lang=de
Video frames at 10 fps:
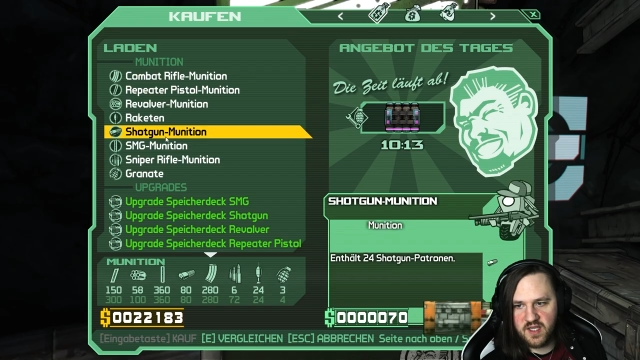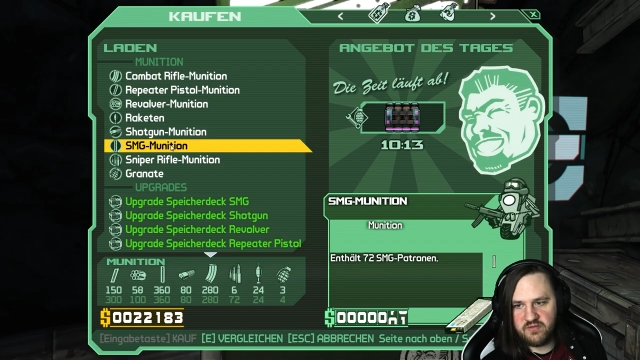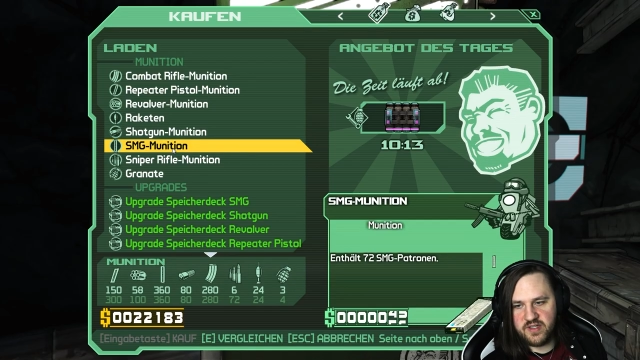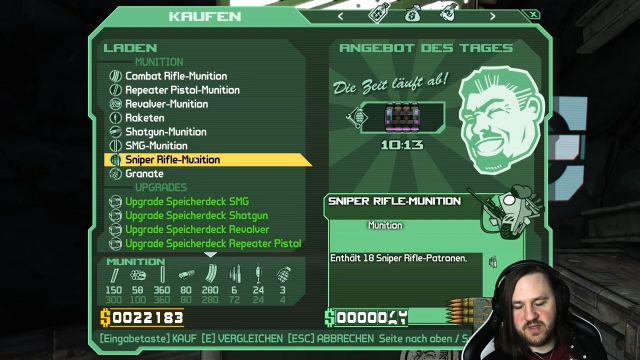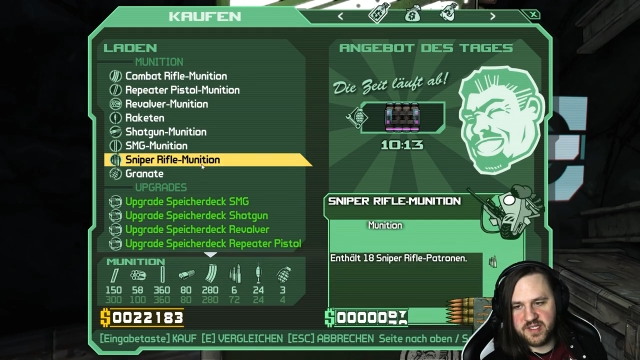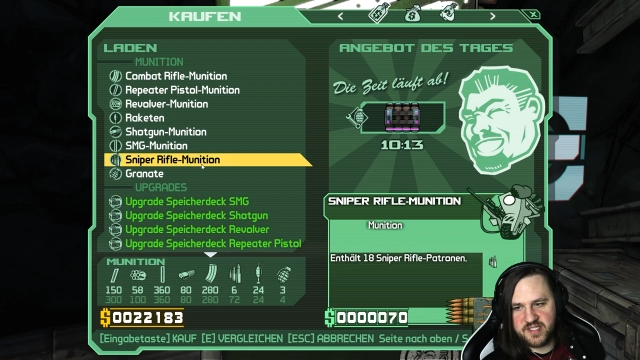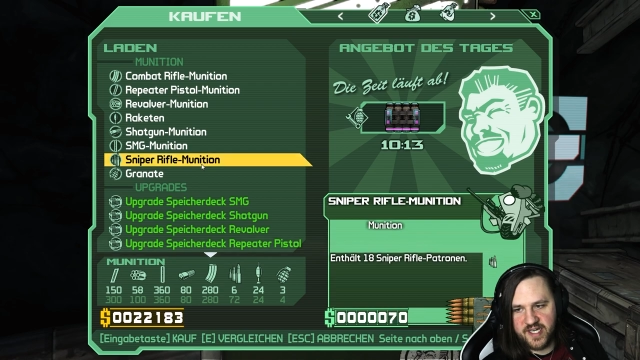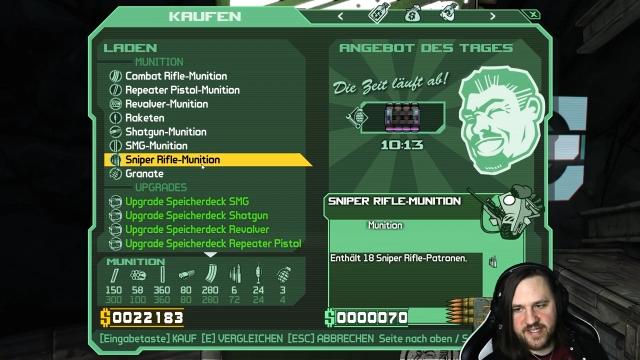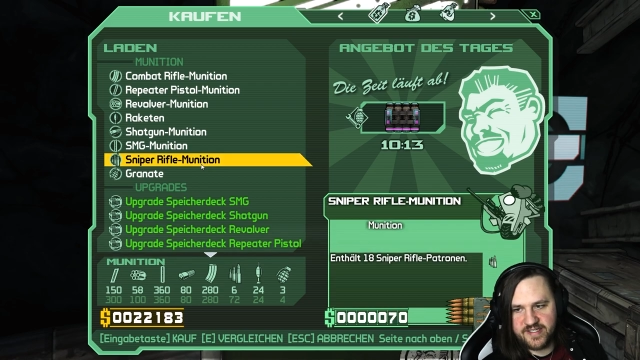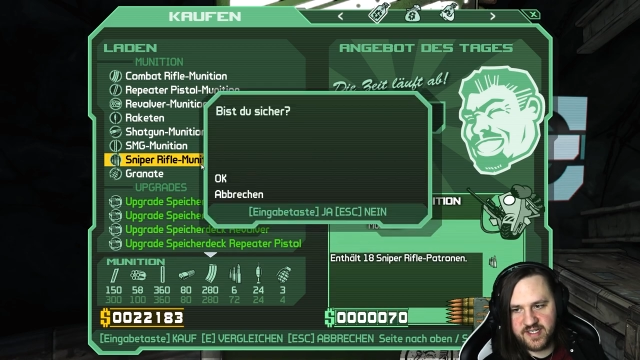Will jemand
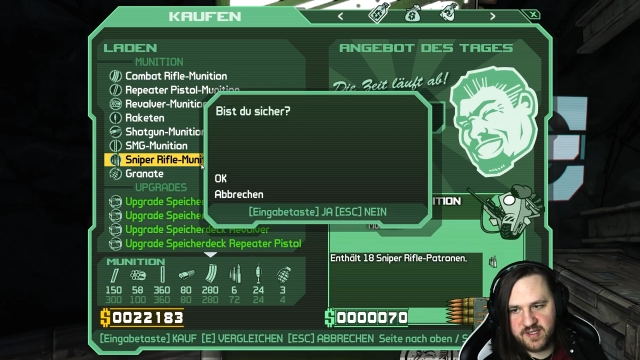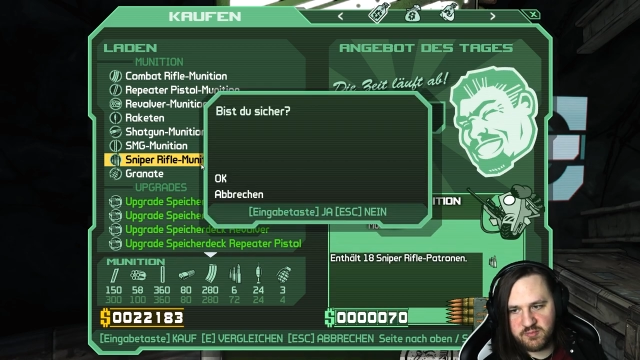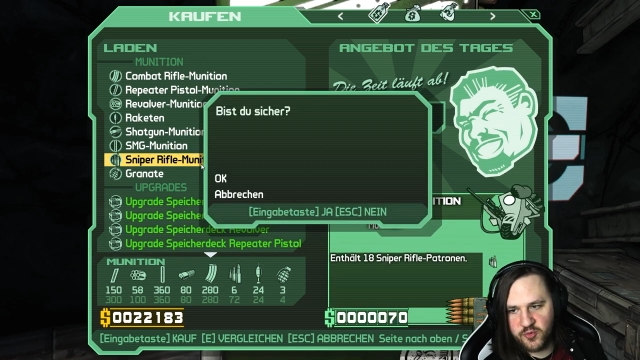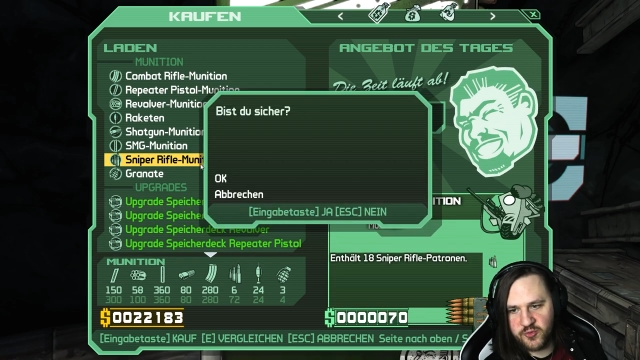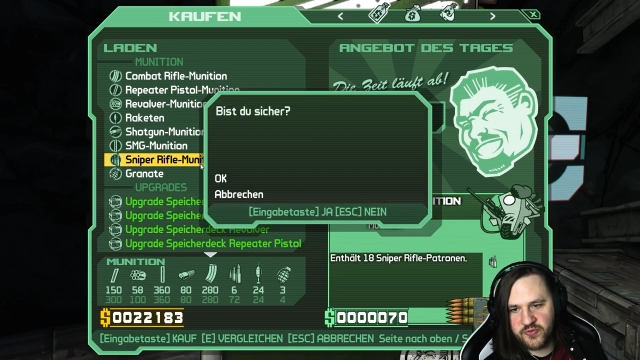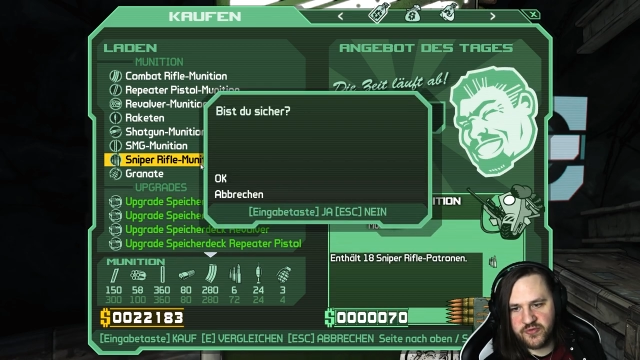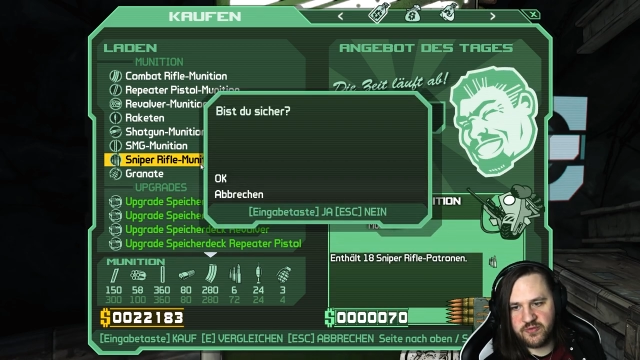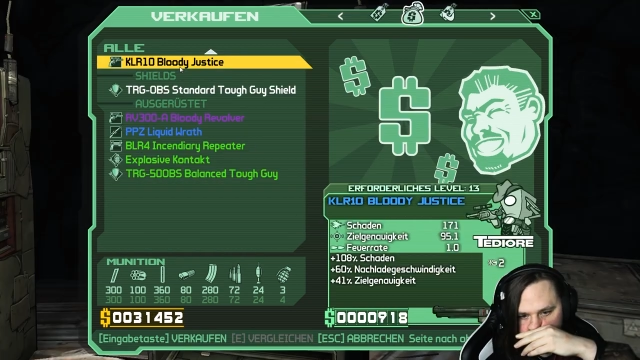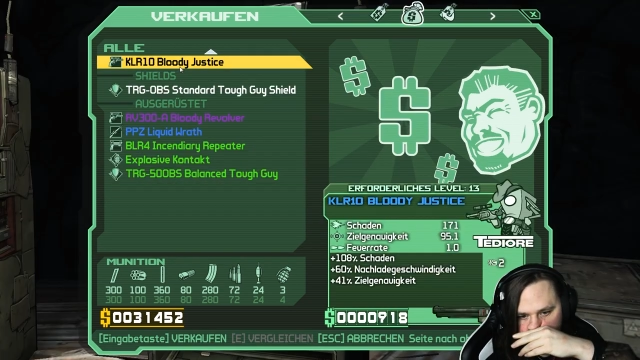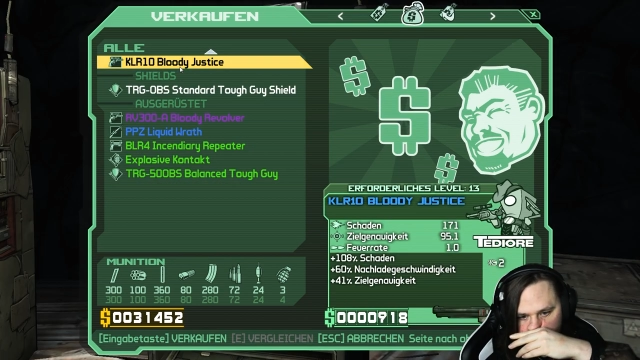Heilgranaten benutzen?
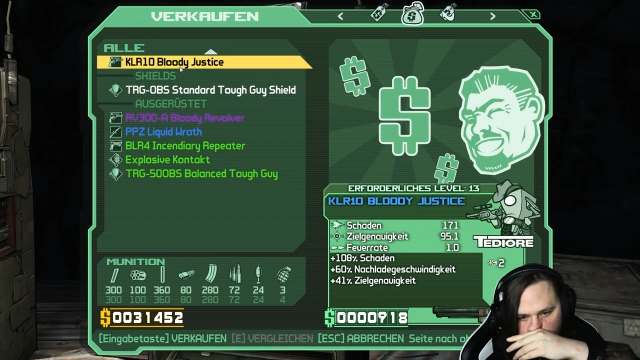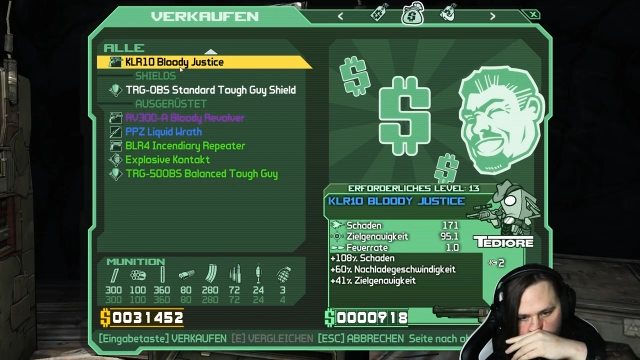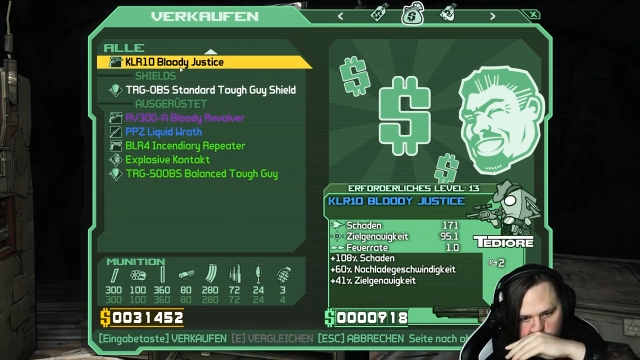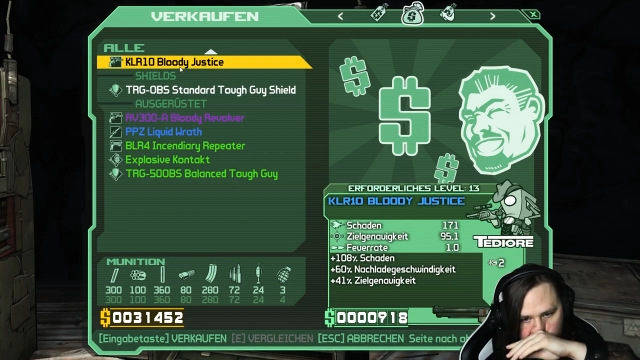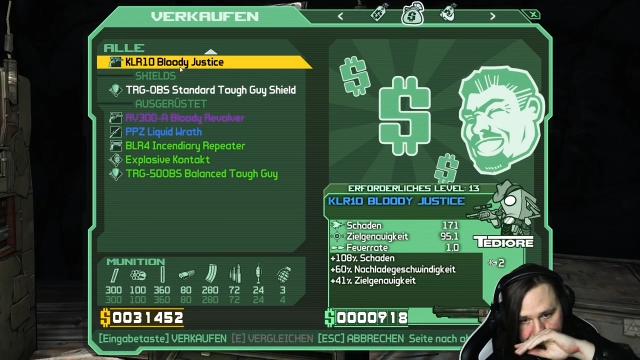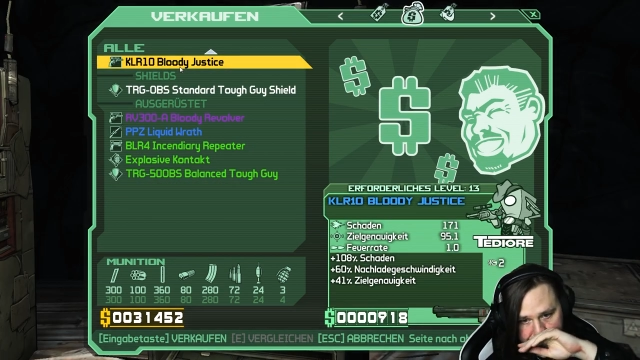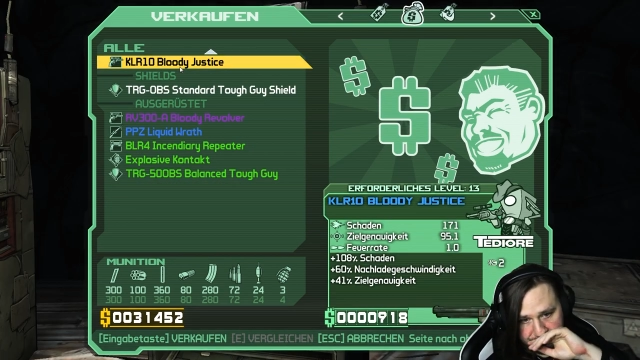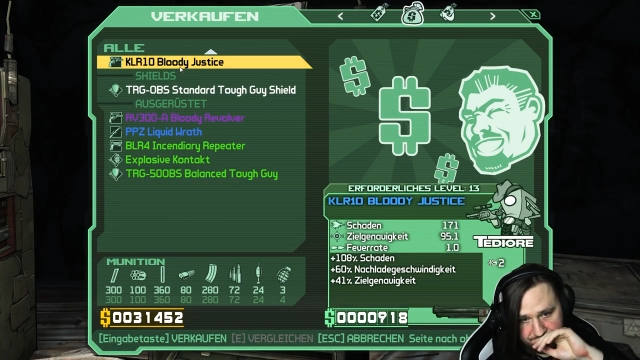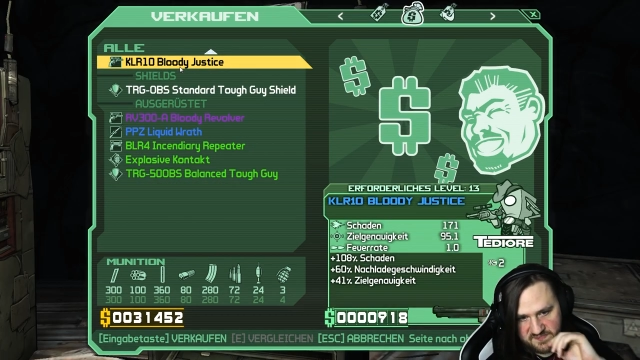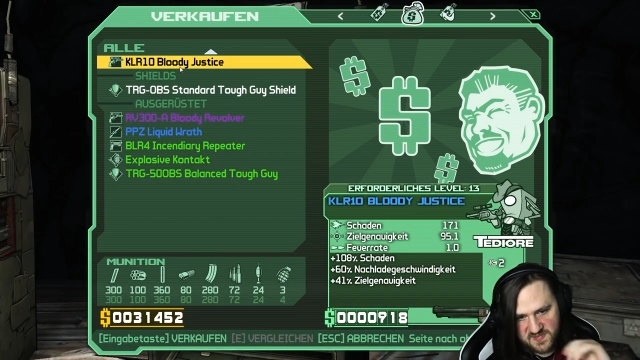Kann ich dich
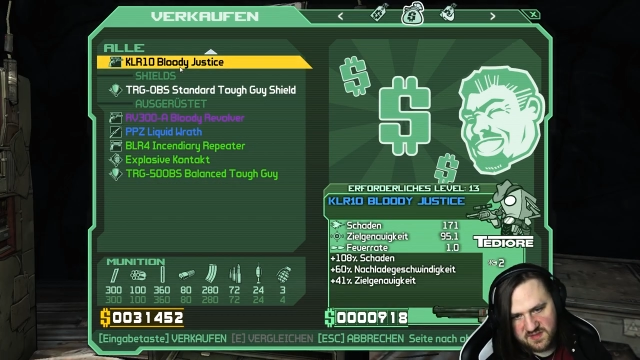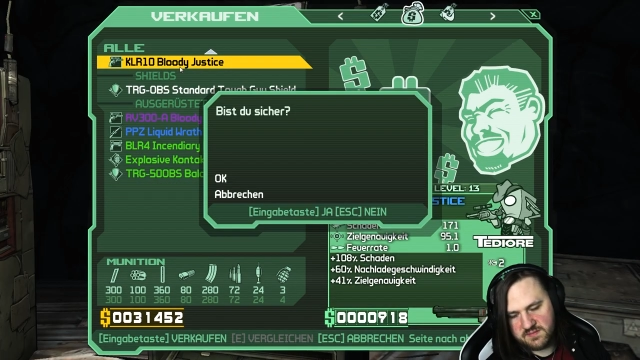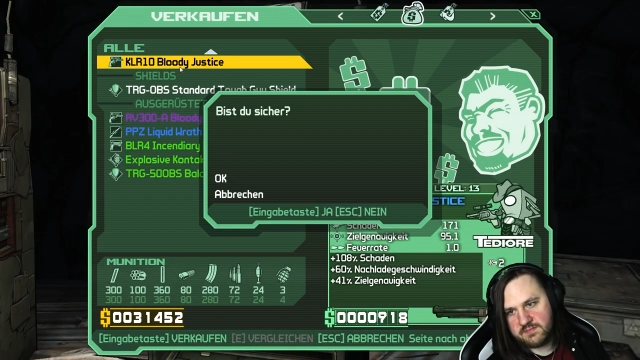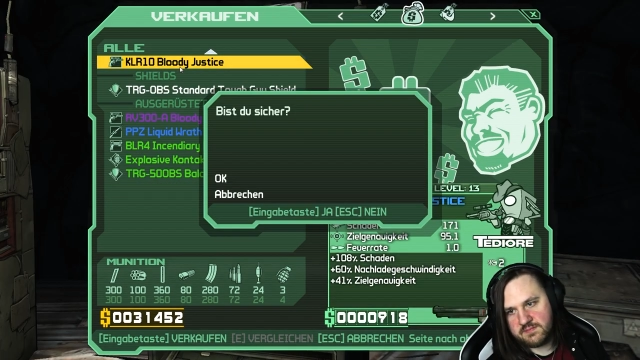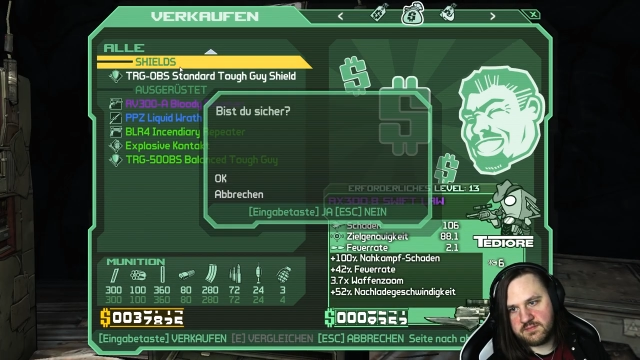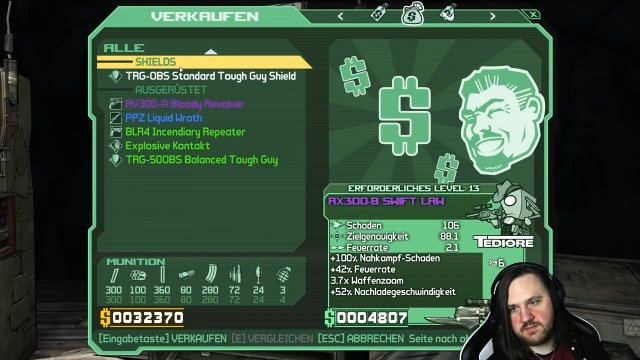damit bewerfen?